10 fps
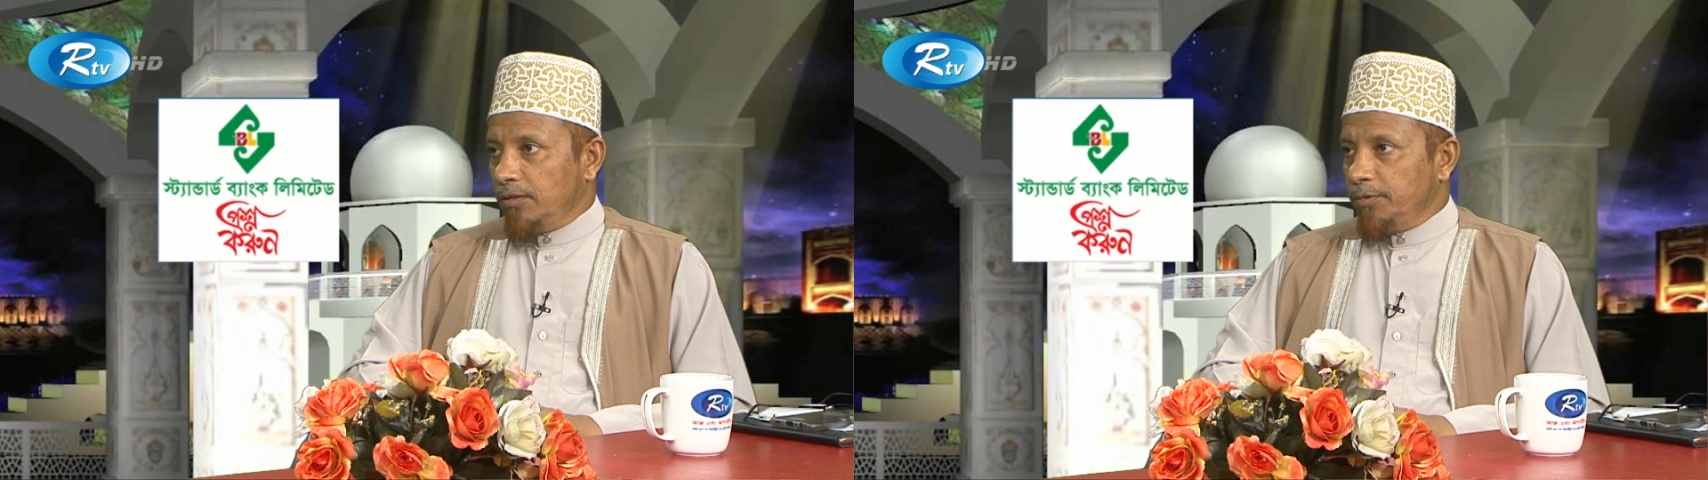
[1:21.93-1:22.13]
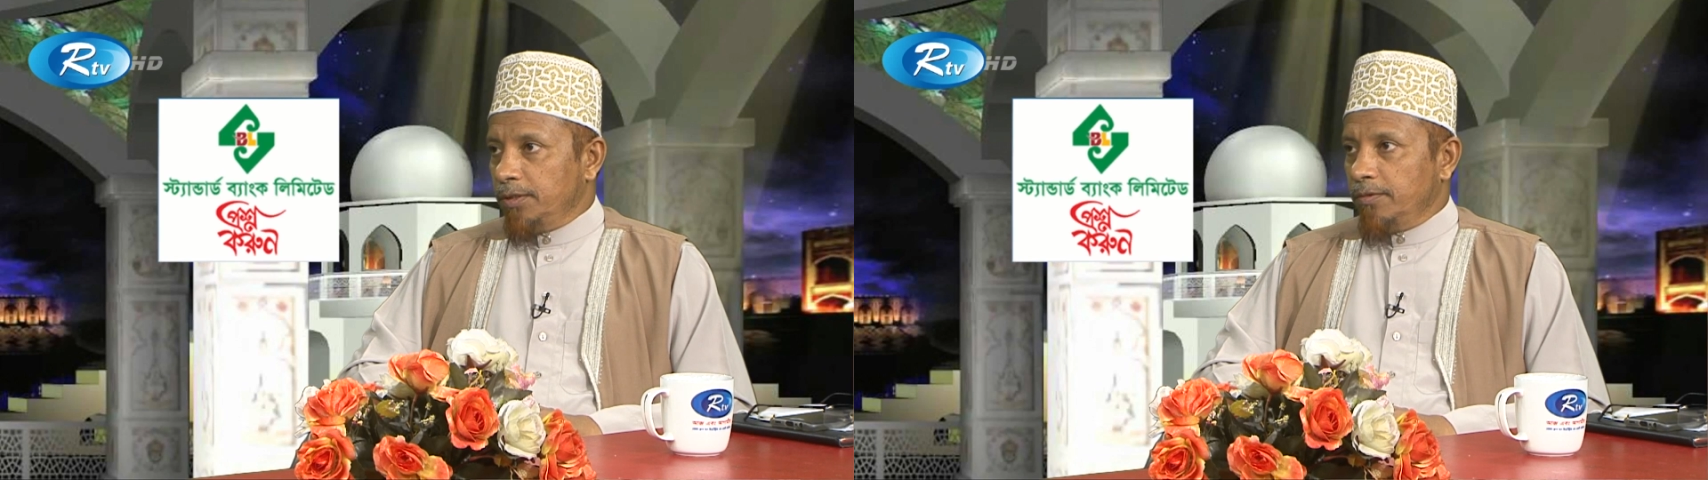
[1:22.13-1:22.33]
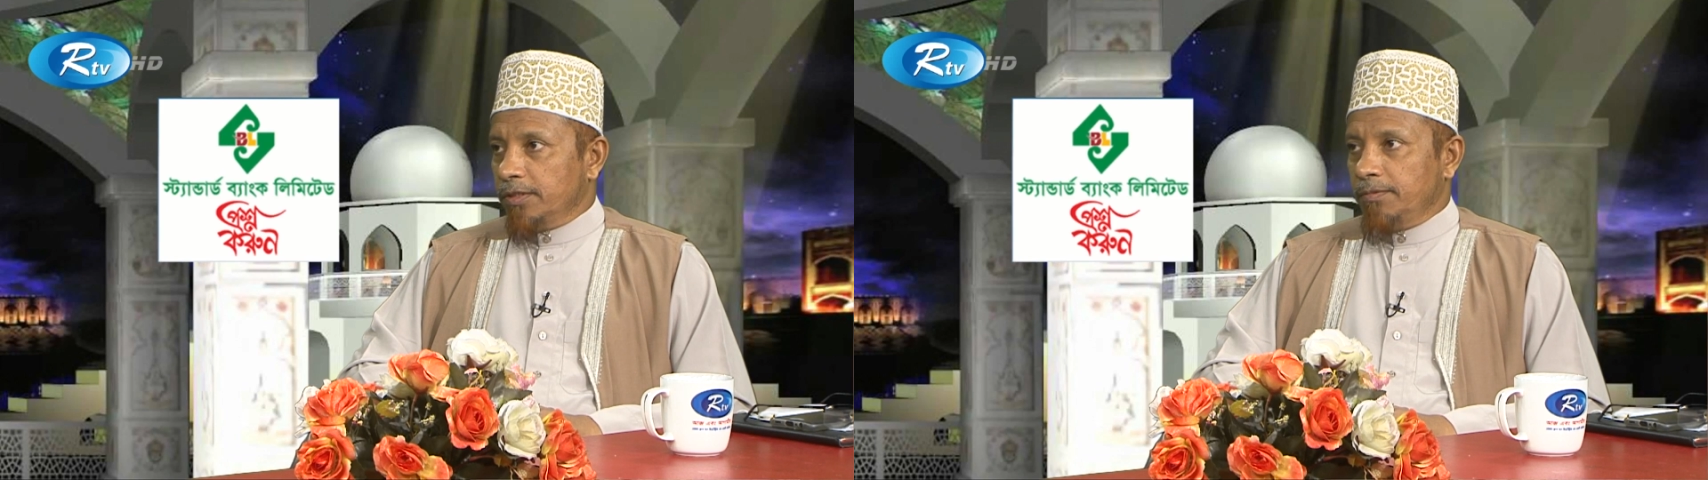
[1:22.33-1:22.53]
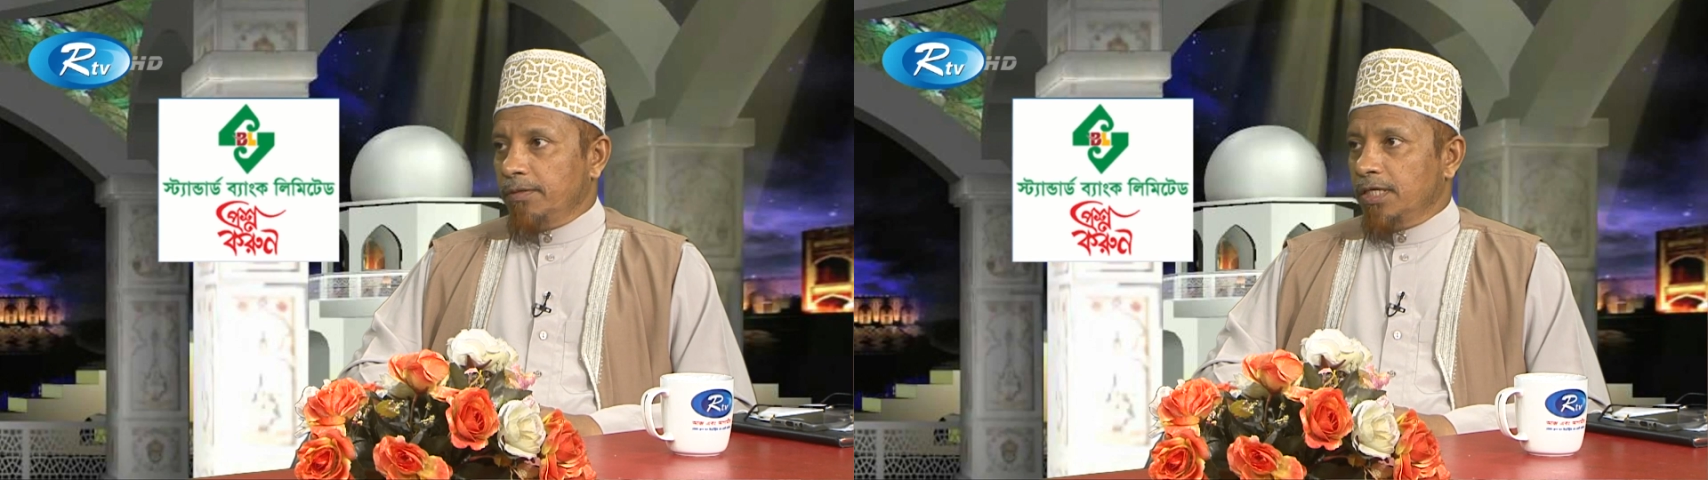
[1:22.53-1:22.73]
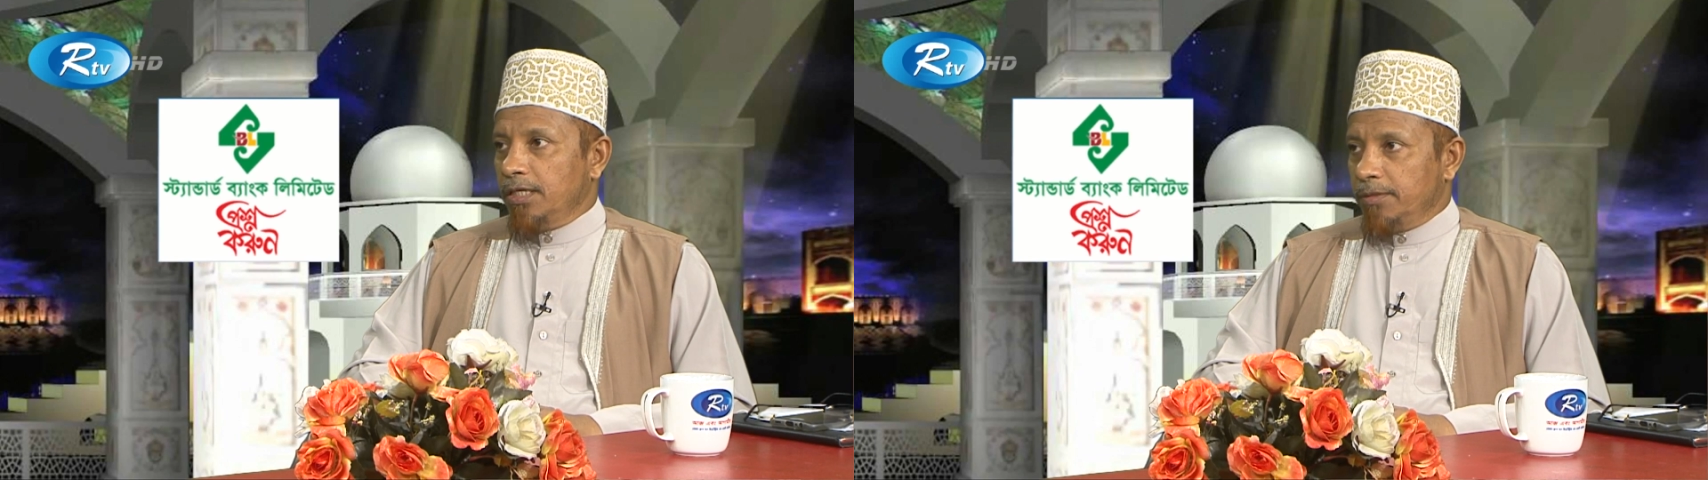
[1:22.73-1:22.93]
নবীজি বলেছেন
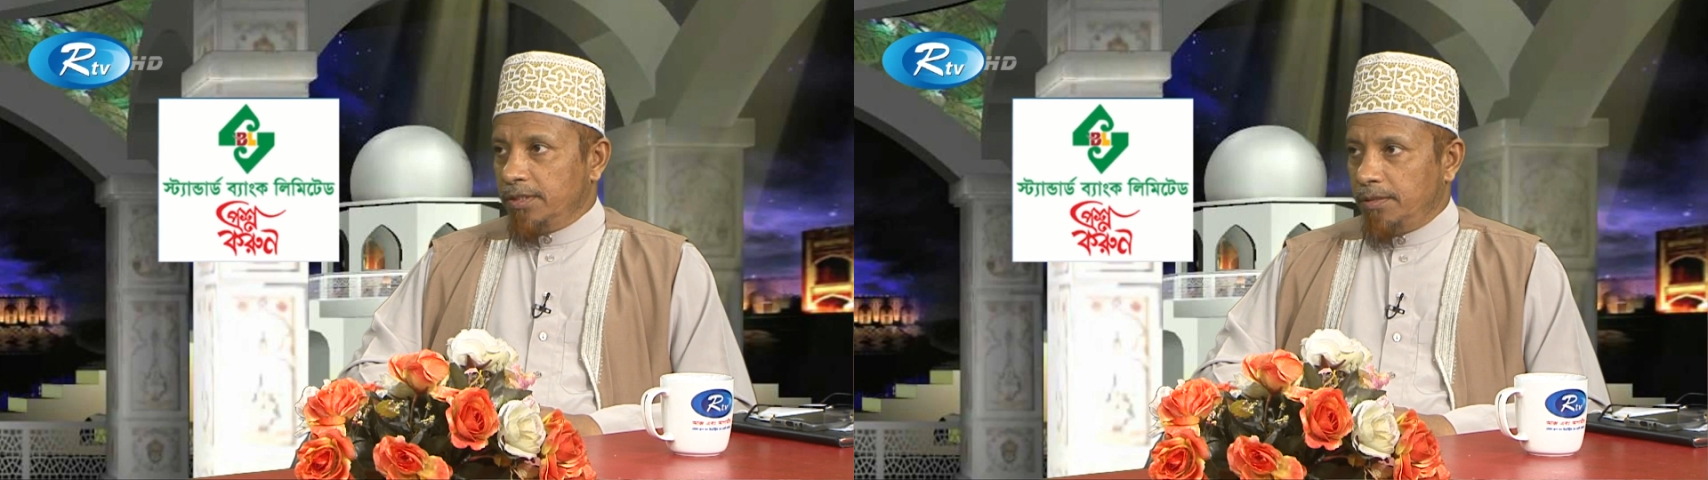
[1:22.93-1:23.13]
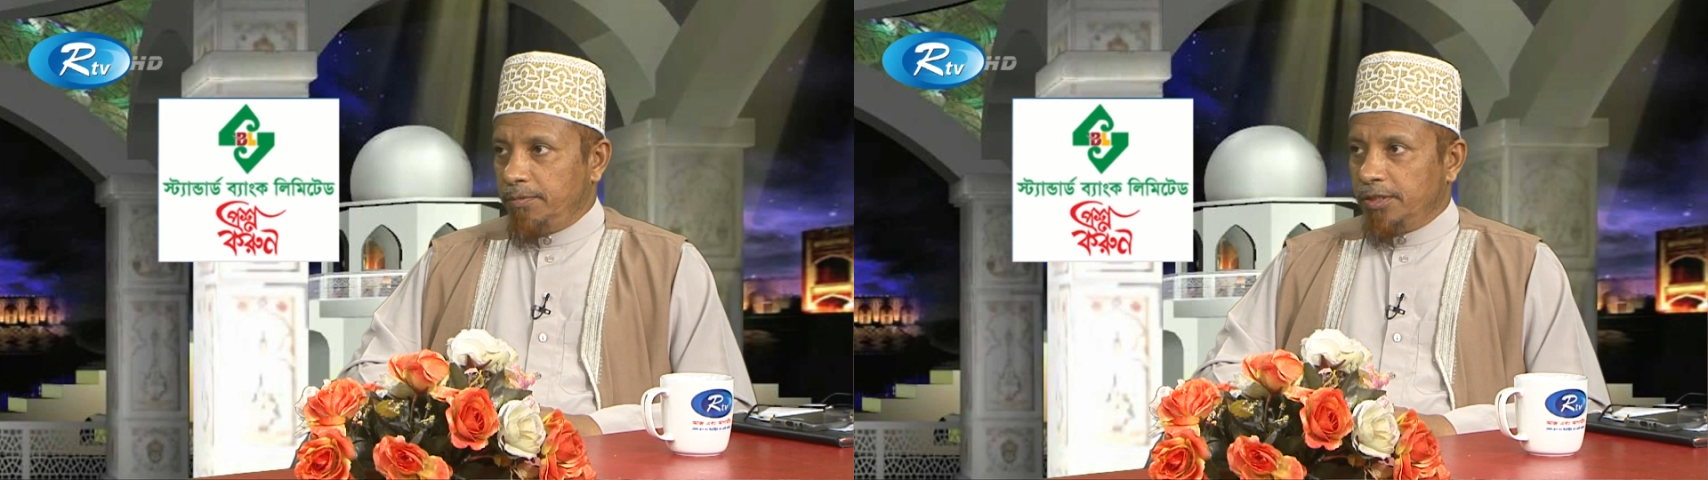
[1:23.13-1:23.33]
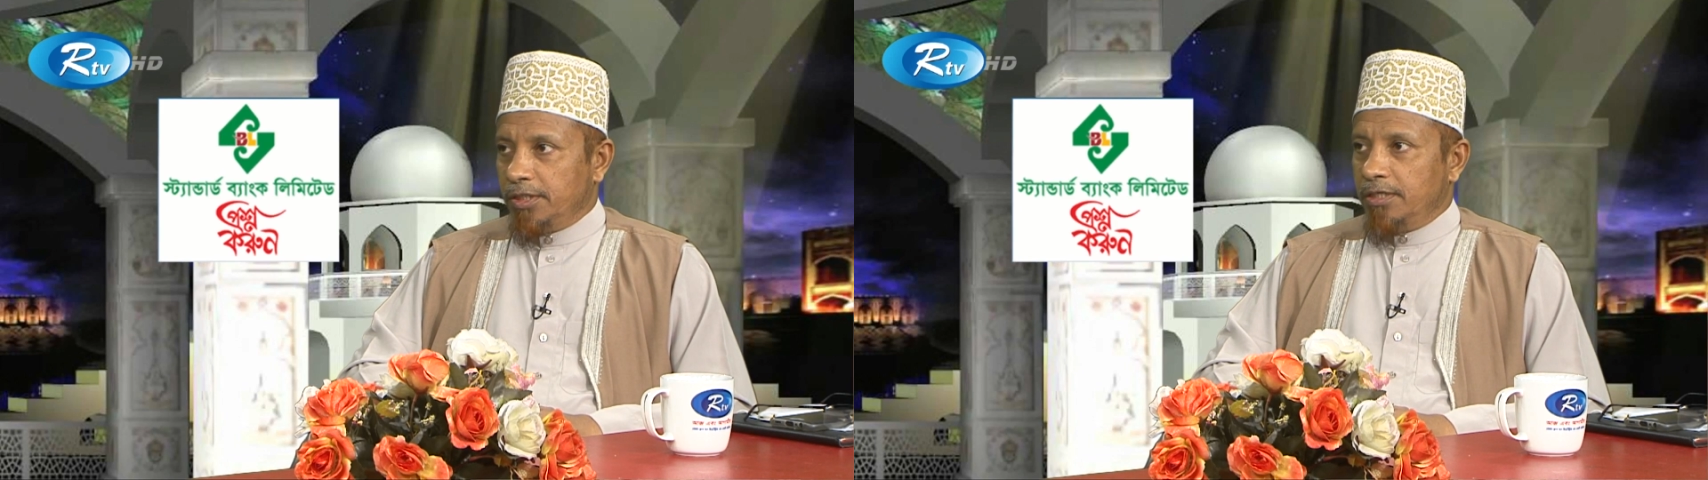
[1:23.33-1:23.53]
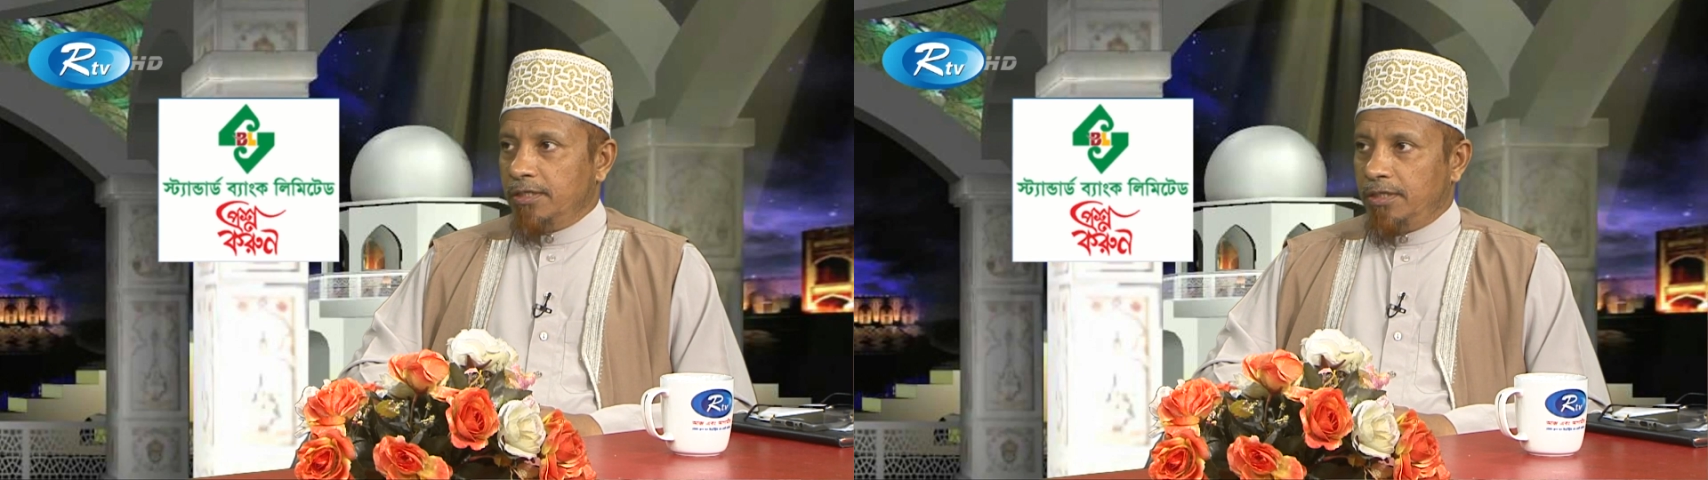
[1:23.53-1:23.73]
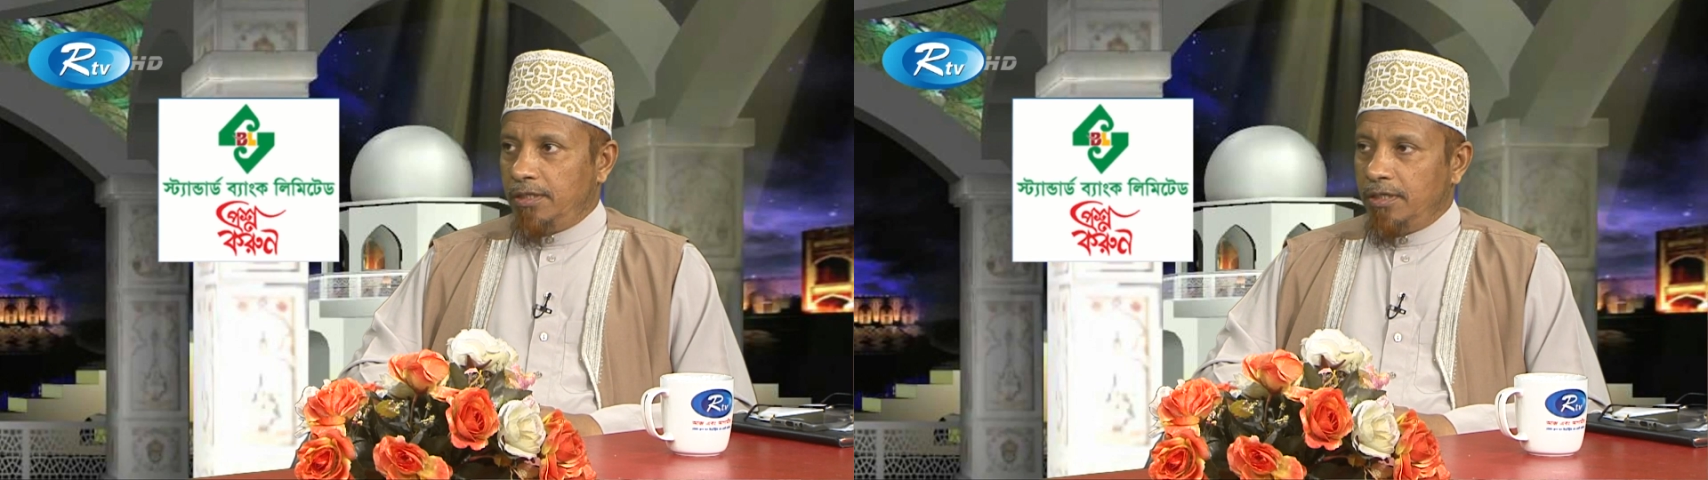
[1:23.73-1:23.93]
ফালাই আমাসামিন শাহরি